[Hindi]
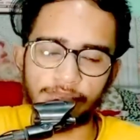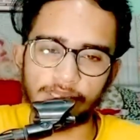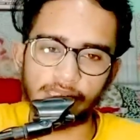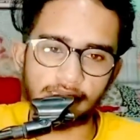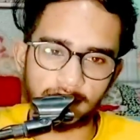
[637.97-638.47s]

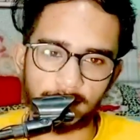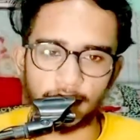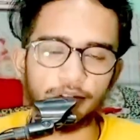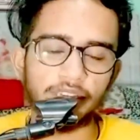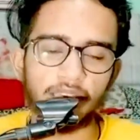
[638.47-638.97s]
पंचाल सर से
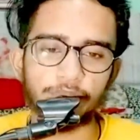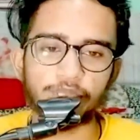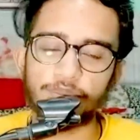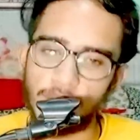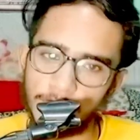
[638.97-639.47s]
पढ़ी हुई है
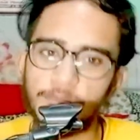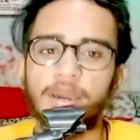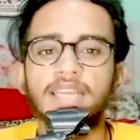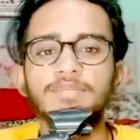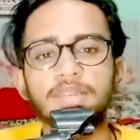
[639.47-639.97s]
केमिस्ट्री मैंने भी
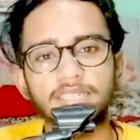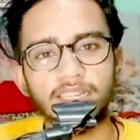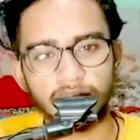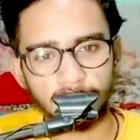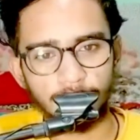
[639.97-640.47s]
भरत
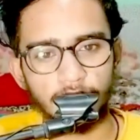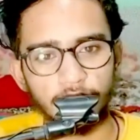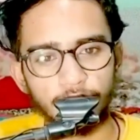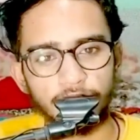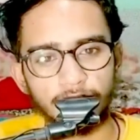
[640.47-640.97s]
पंचाल सर से ही
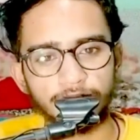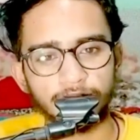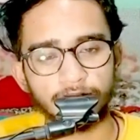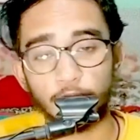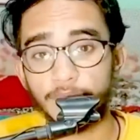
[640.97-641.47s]
पढ़ी हुई है
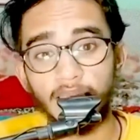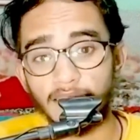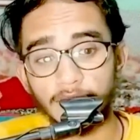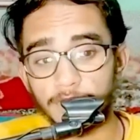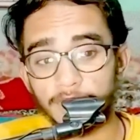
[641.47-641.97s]
तो भैया
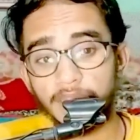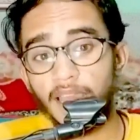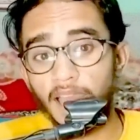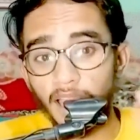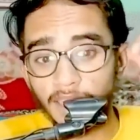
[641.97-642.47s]
हल्के में मतलब
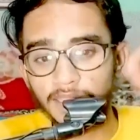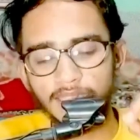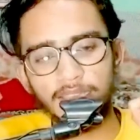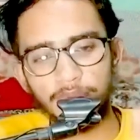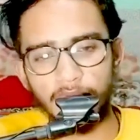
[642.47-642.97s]
ना हर
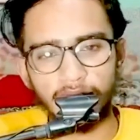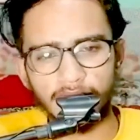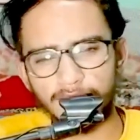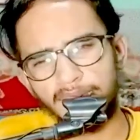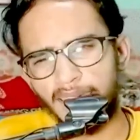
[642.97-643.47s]
एक
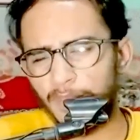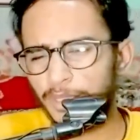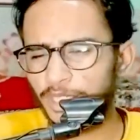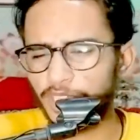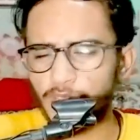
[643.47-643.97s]
मैटेरियल भैया
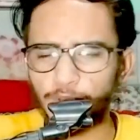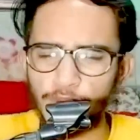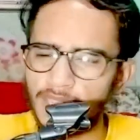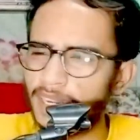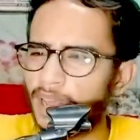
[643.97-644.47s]
केमिस्ट्री के लिए
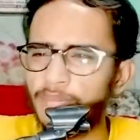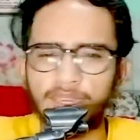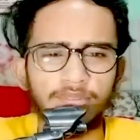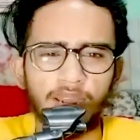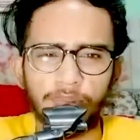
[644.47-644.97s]
तो एक ही नाम
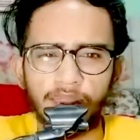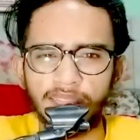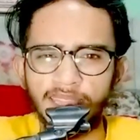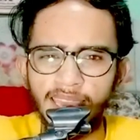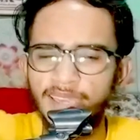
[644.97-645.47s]
मेरे दिमाग में
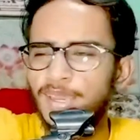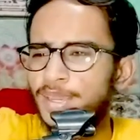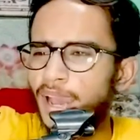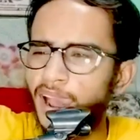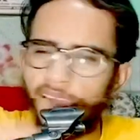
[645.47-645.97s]
रहता है
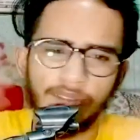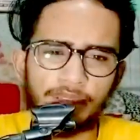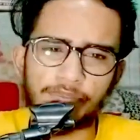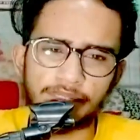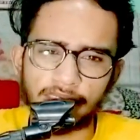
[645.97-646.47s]
या हर
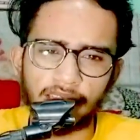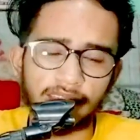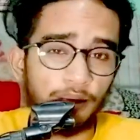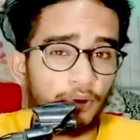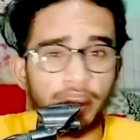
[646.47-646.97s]
एक बच्चा
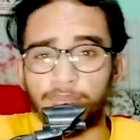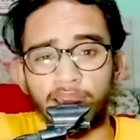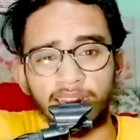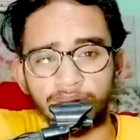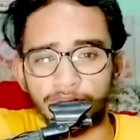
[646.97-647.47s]
जानता है वो है
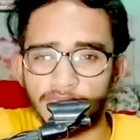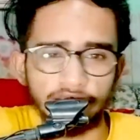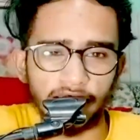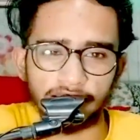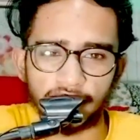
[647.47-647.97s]
भरत
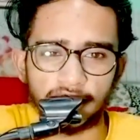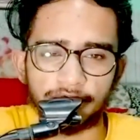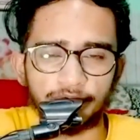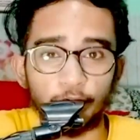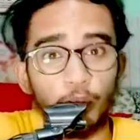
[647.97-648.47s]
पंचाल
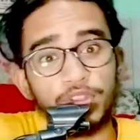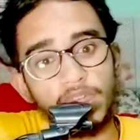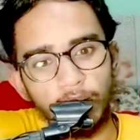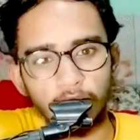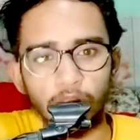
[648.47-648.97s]
सर तो
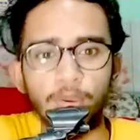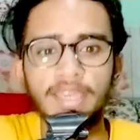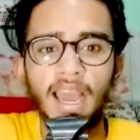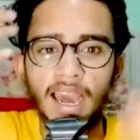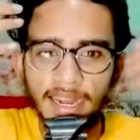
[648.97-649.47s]
उनसे पढ़ लो
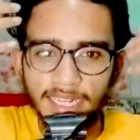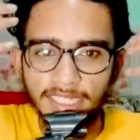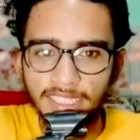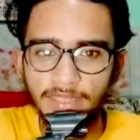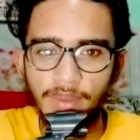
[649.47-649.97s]
भैया हर
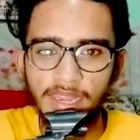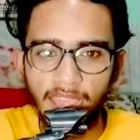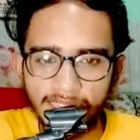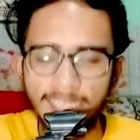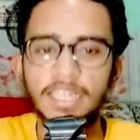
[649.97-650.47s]
एक चीज़ें मिल
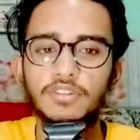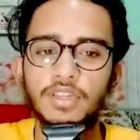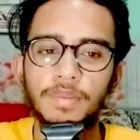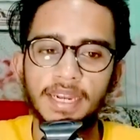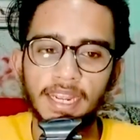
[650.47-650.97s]
जाएगी इधर
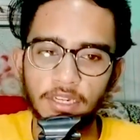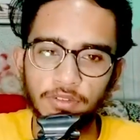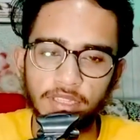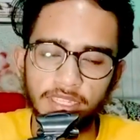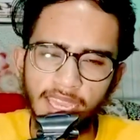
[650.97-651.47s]
उधर भटकने की
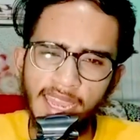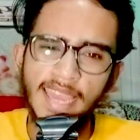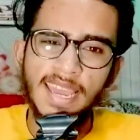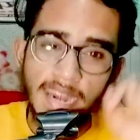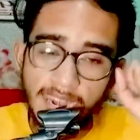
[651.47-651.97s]
जरूरत नहीं है